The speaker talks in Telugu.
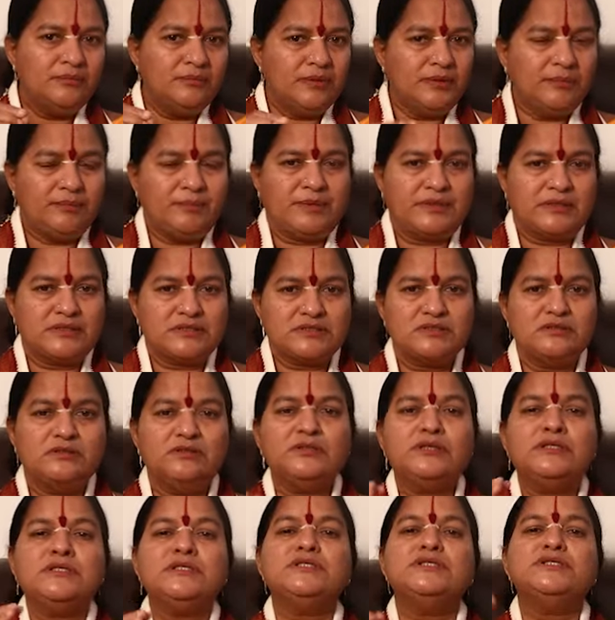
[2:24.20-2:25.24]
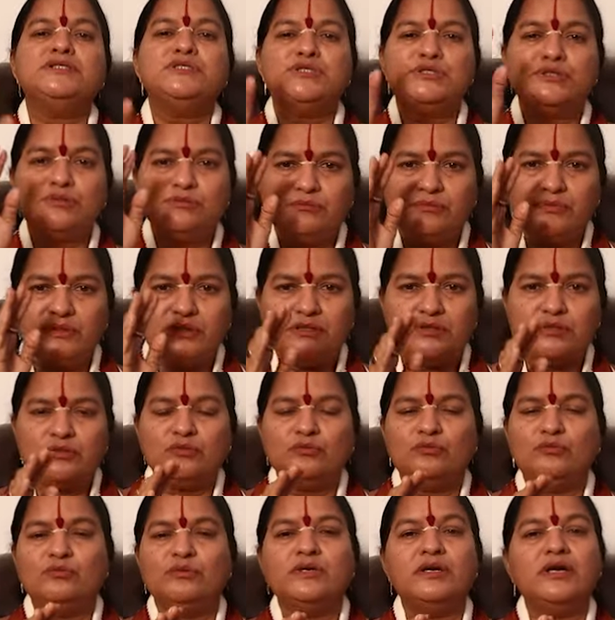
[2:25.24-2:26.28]
మీ పరసలో నిత్యం మీతో
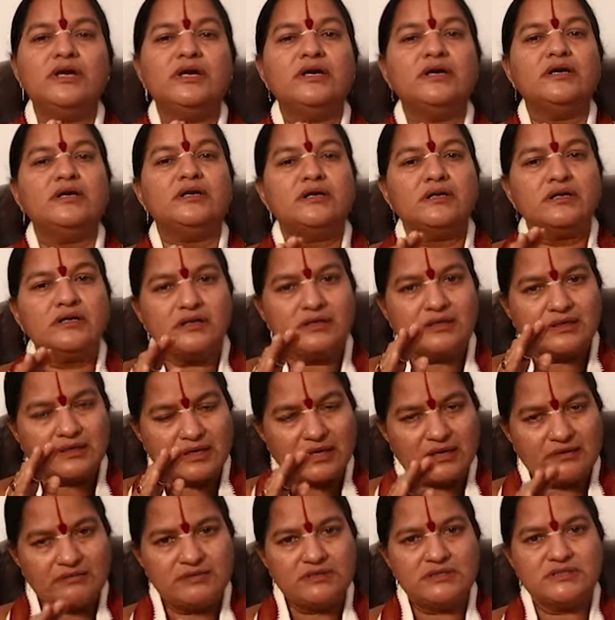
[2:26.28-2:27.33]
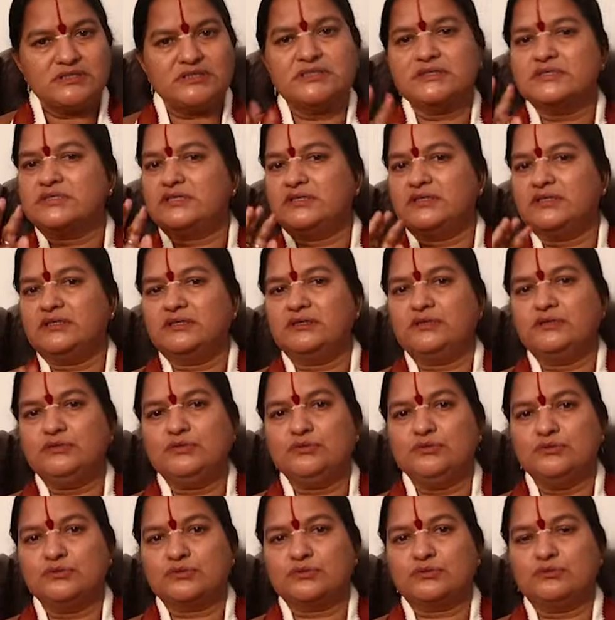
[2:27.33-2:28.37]
ఉండేటట్టుగా ట్రావెల్ చేసేటట్టుగా
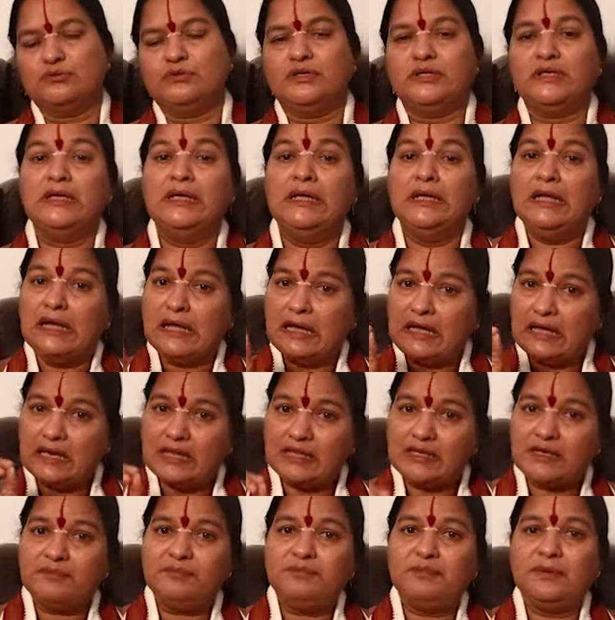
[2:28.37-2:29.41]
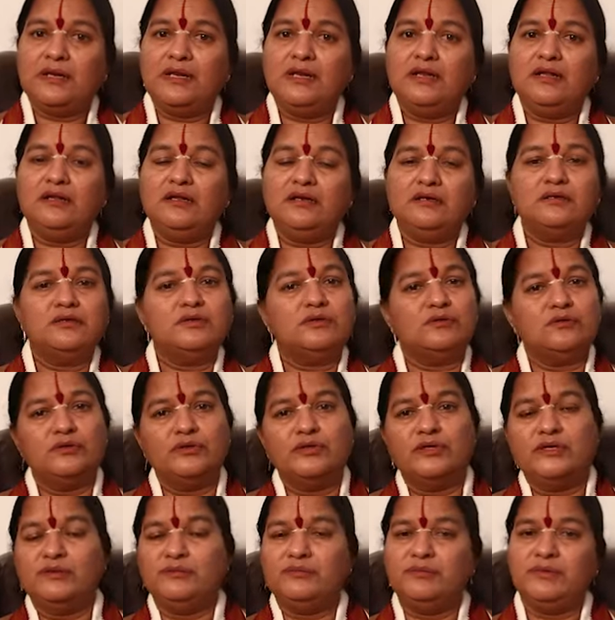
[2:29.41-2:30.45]
చూసుకోండి అలాగే పిల్లలకు
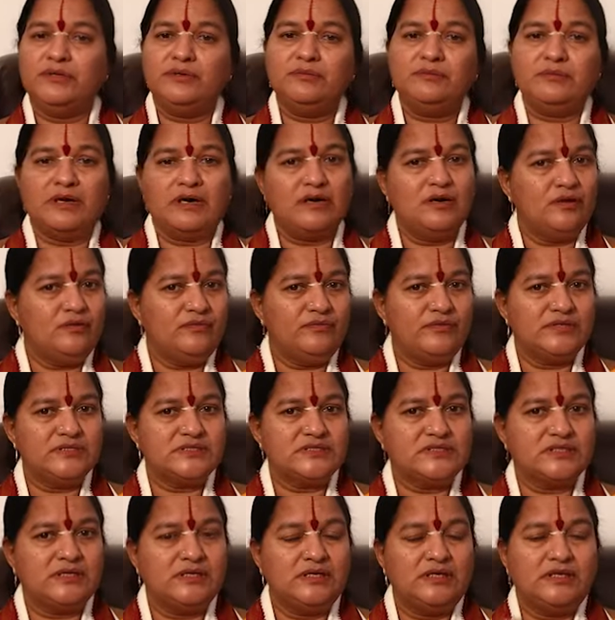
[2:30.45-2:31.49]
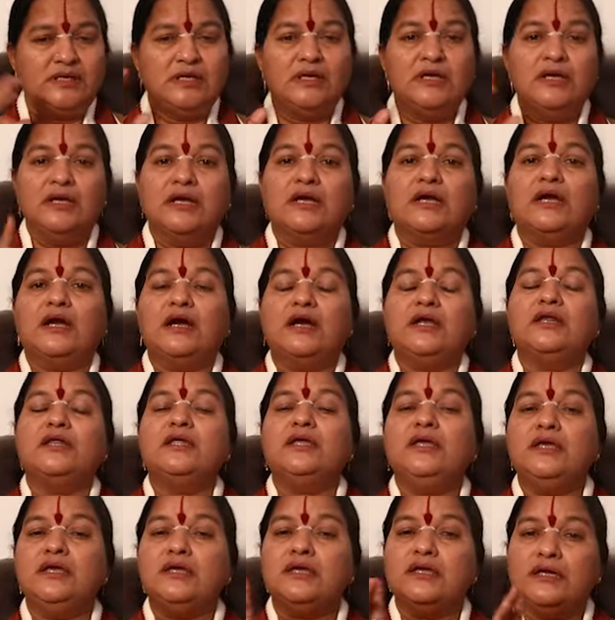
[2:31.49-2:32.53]
అనుకోండి మీరు మెళ్ళలో వేసేయండి కానీ
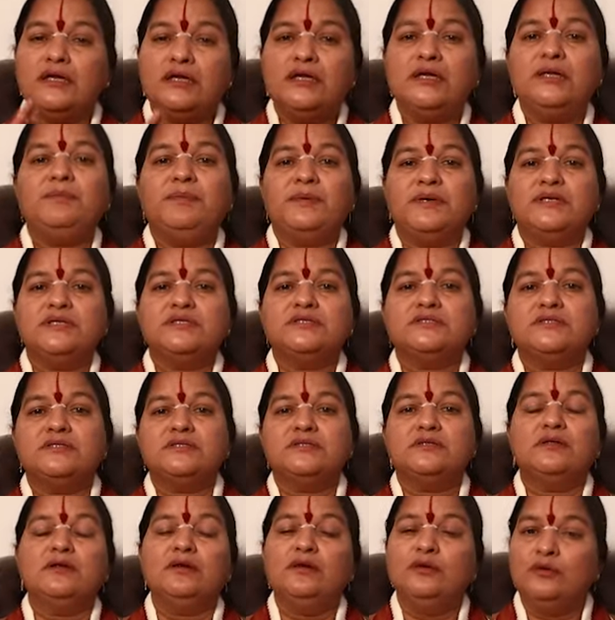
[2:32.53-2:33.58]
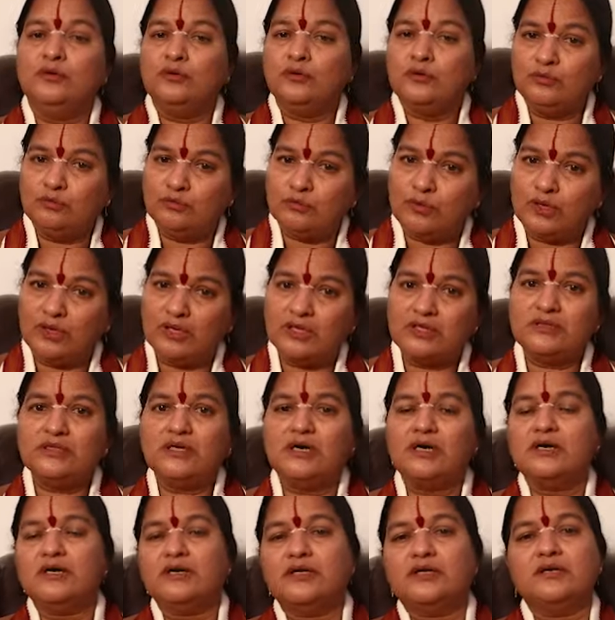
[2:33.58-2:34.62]
ఎట్టి పరిస్థితుల్లోనూ
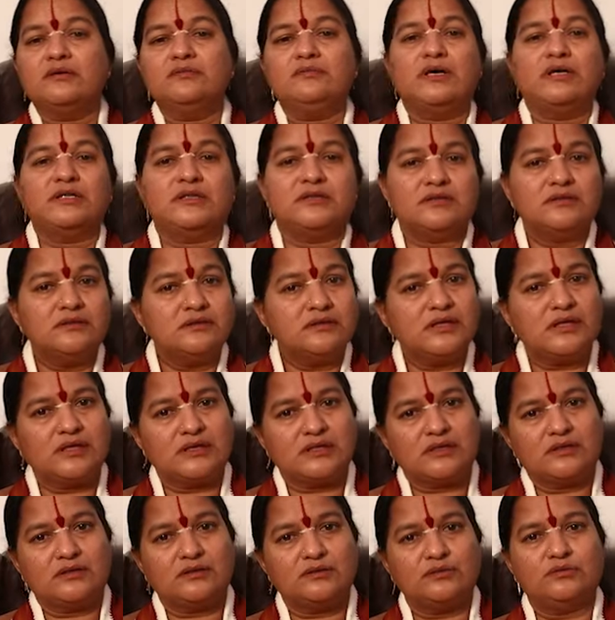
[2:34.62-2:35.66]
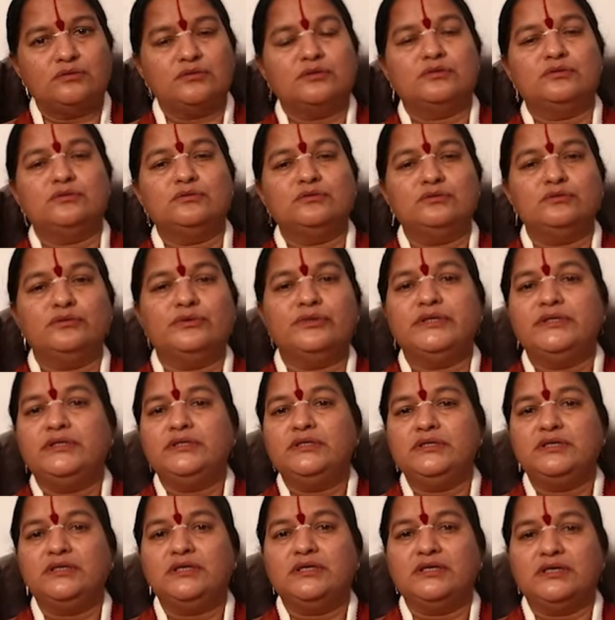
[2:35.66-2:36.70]
మొలతాడికి మాత్రం కట్టకూడదు
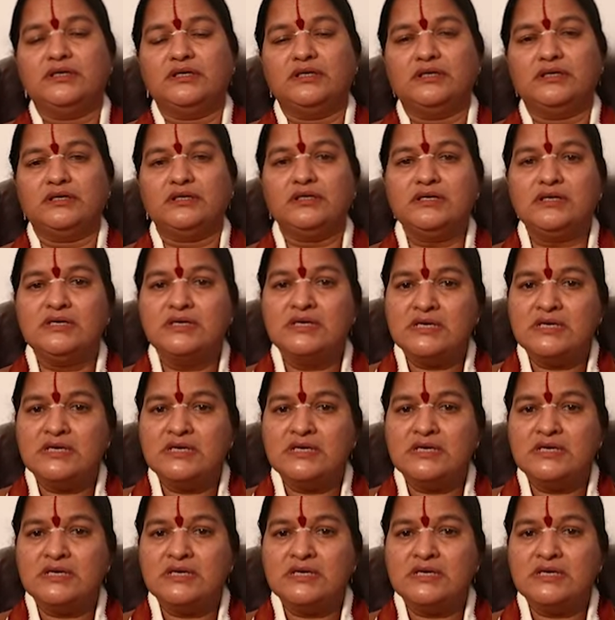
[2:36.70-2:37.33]
ఎందుకని అంటే